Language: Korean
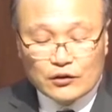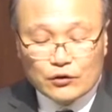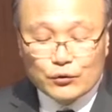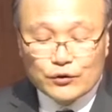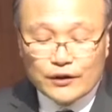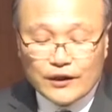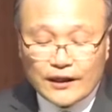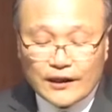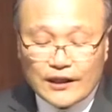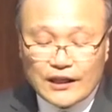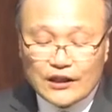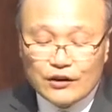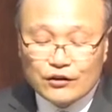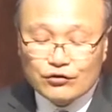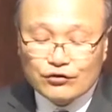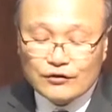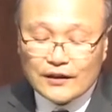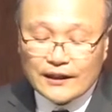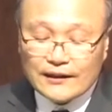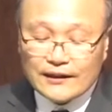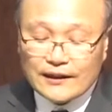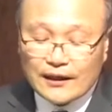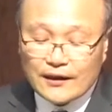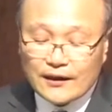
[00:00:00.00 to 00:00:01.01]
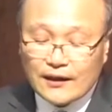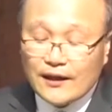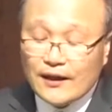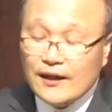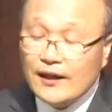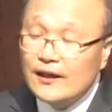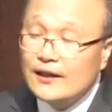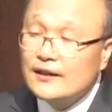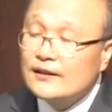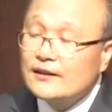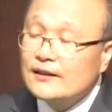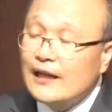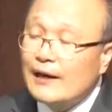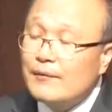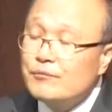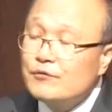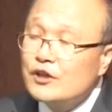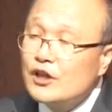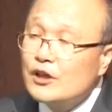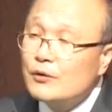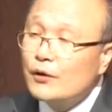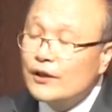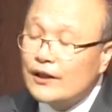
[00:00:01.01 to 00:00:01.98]
그래서 우리에게 익숙한 단어가
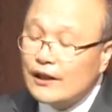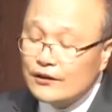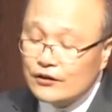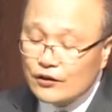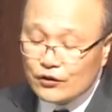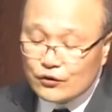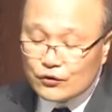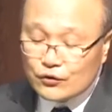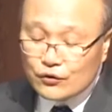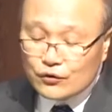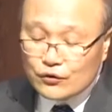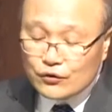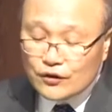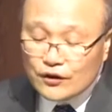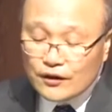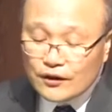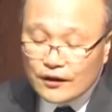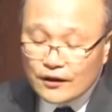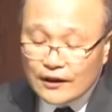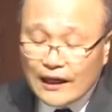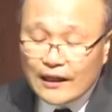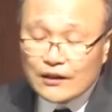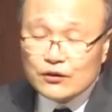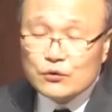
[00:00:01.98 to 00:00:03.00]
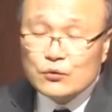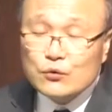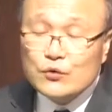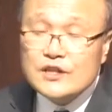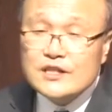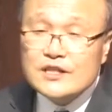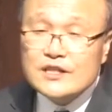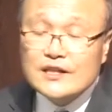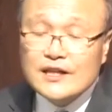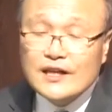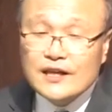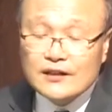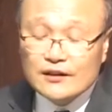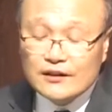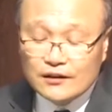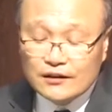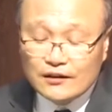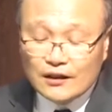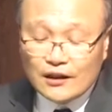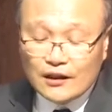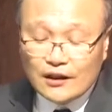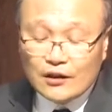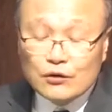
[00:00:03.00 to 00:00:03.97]
남들보다 더 뛰어난 위치에
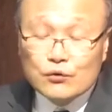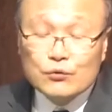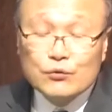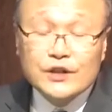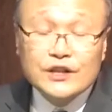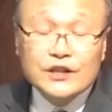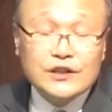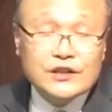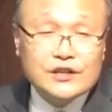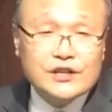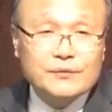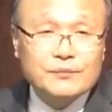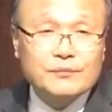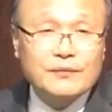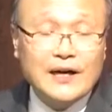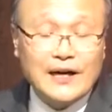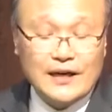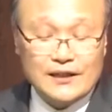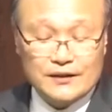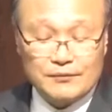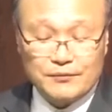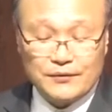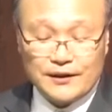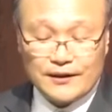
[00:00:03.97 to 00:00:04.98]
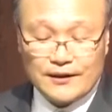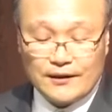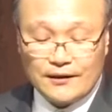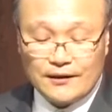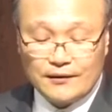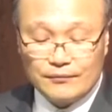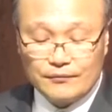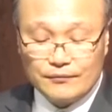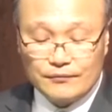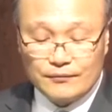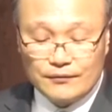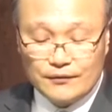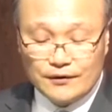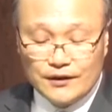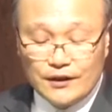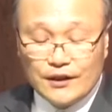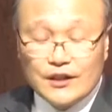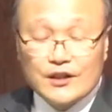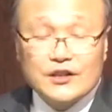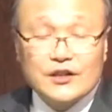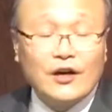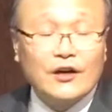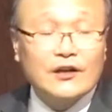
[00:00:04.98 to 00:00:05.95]
있는 리더십 아닙니까?
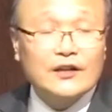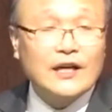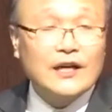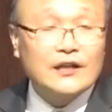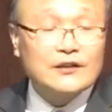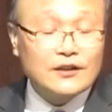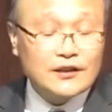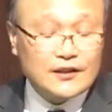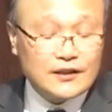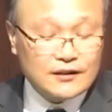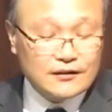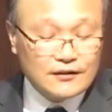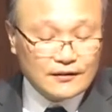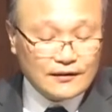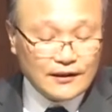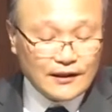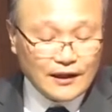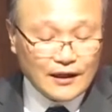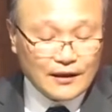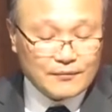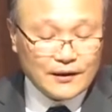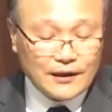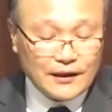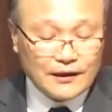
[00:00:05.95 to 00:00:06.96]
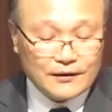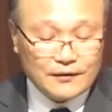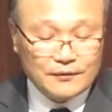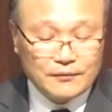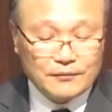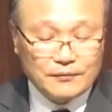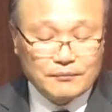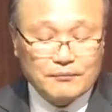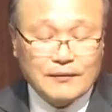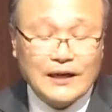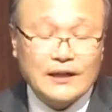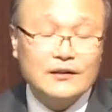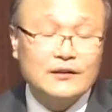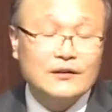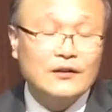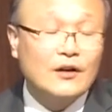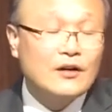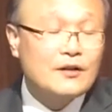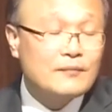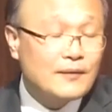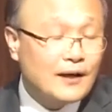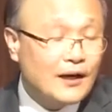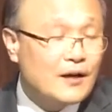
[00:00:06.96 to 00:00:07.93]
영향력 있는 사람이라는
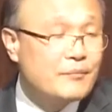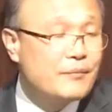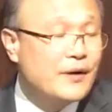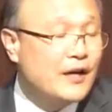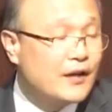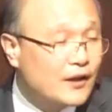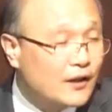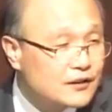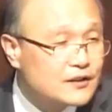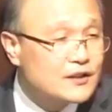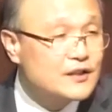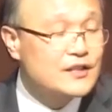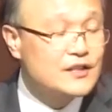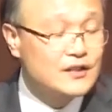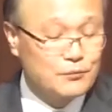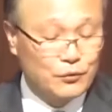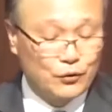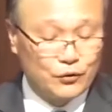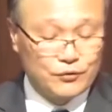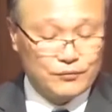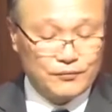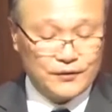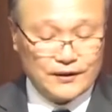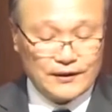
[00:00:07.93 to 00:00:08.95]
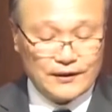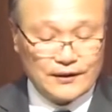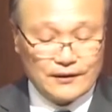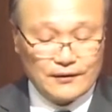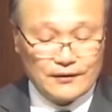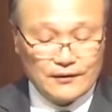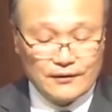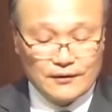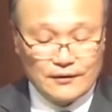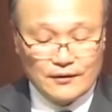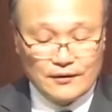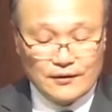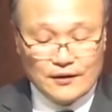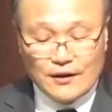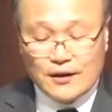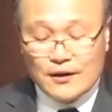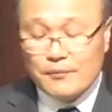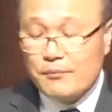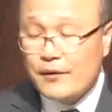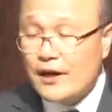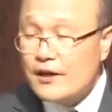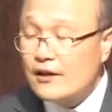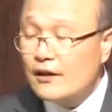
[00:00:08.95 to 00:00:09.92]
말은 얼마나 매력적인지 모릅니다.
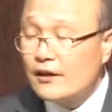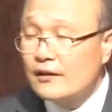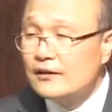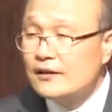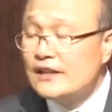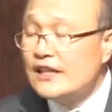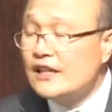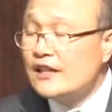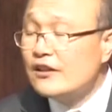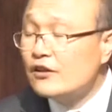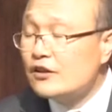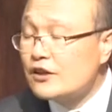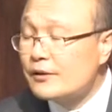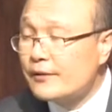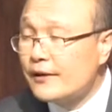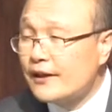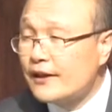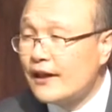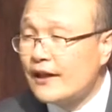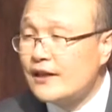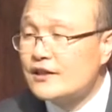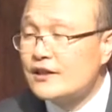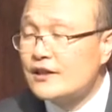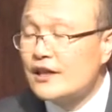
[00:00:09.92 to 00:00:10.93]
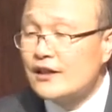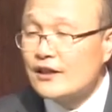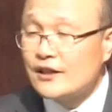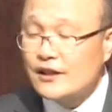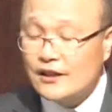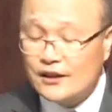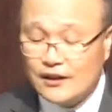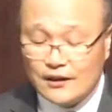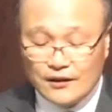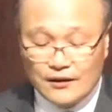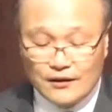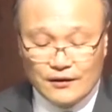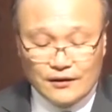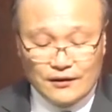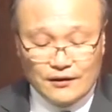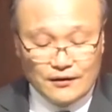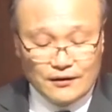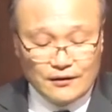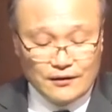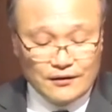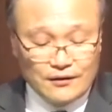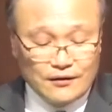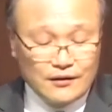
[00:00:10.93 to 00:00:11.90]
매년 리더십에 대한 책이